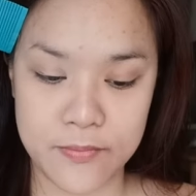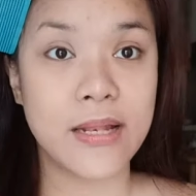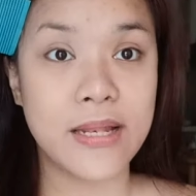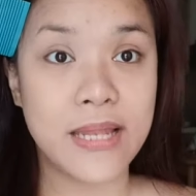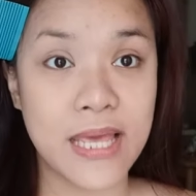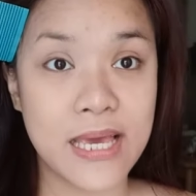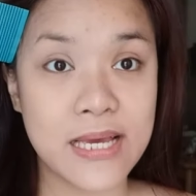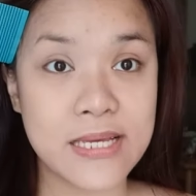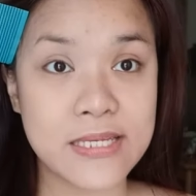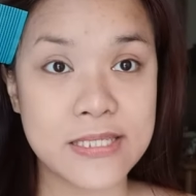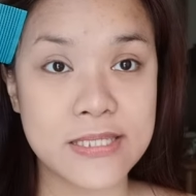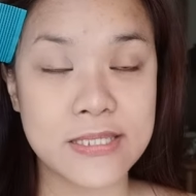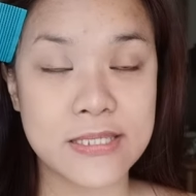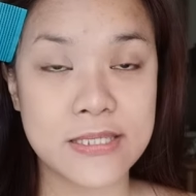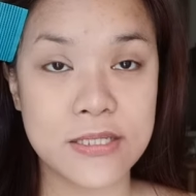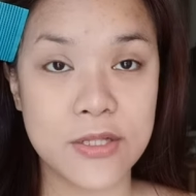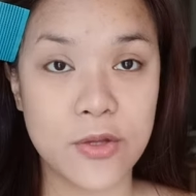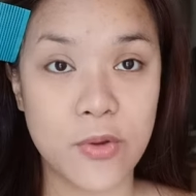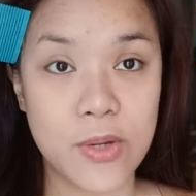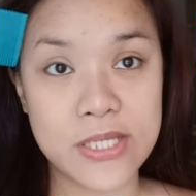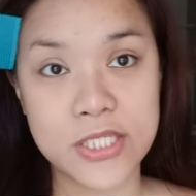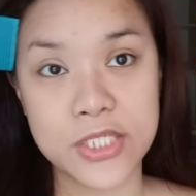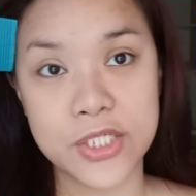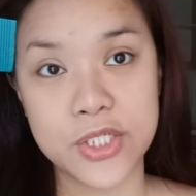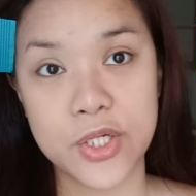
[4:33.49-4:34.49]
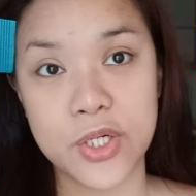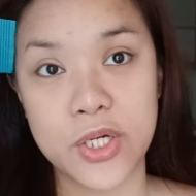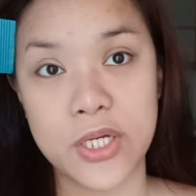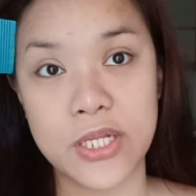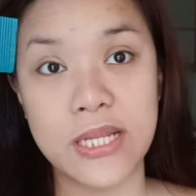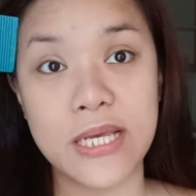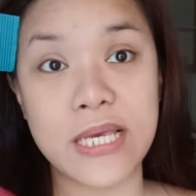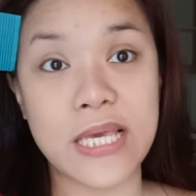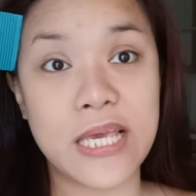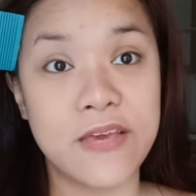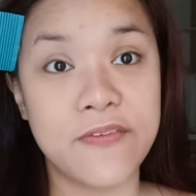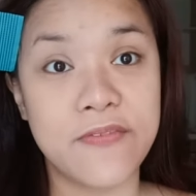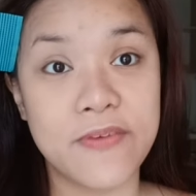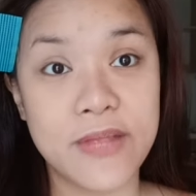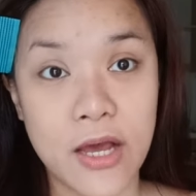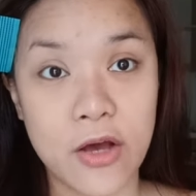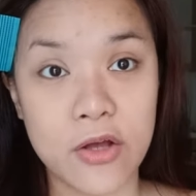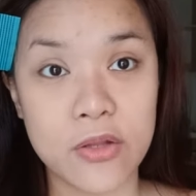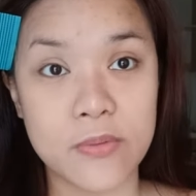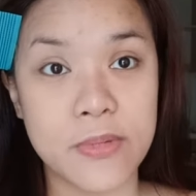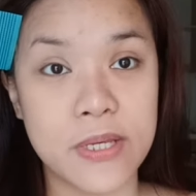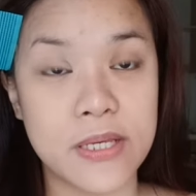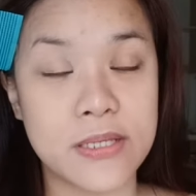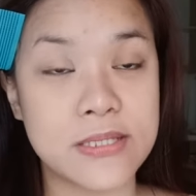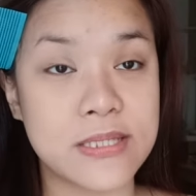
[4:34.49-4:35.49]
Next question, nag-even
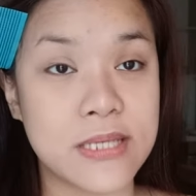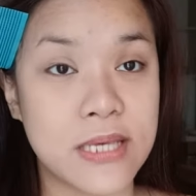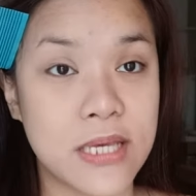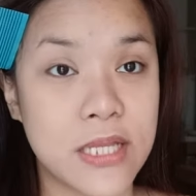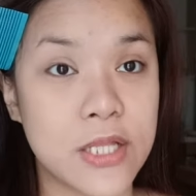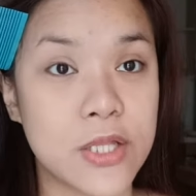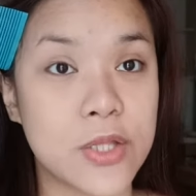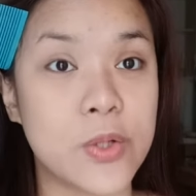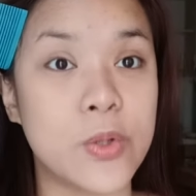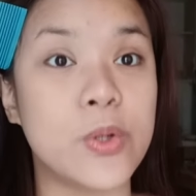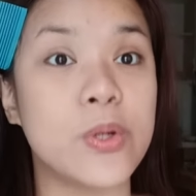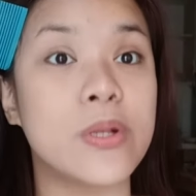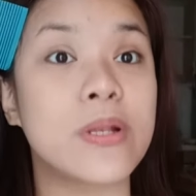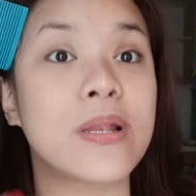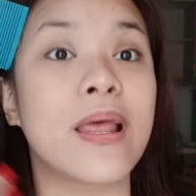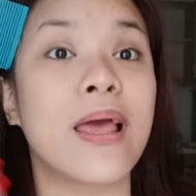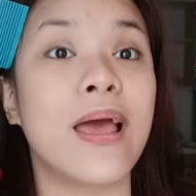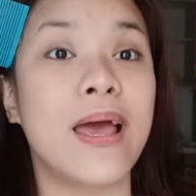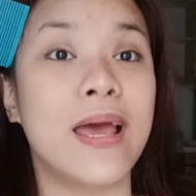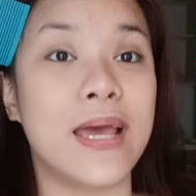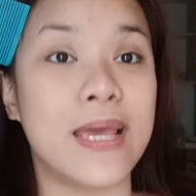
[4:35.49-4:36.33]
out ba yung skin tone?